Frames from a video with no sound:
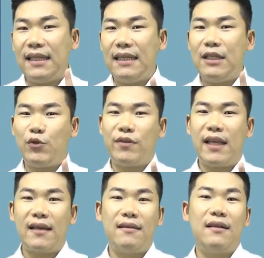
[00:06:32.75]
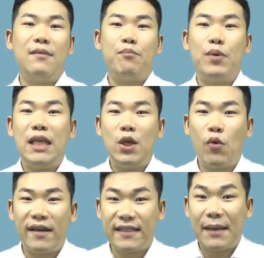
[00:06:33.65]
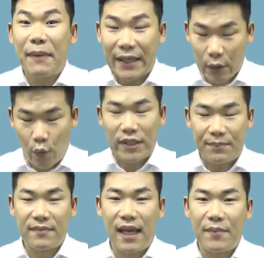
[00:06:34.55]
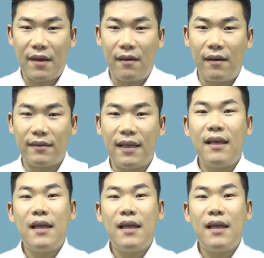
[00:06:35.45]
1주택을 비과세 받고 싶다면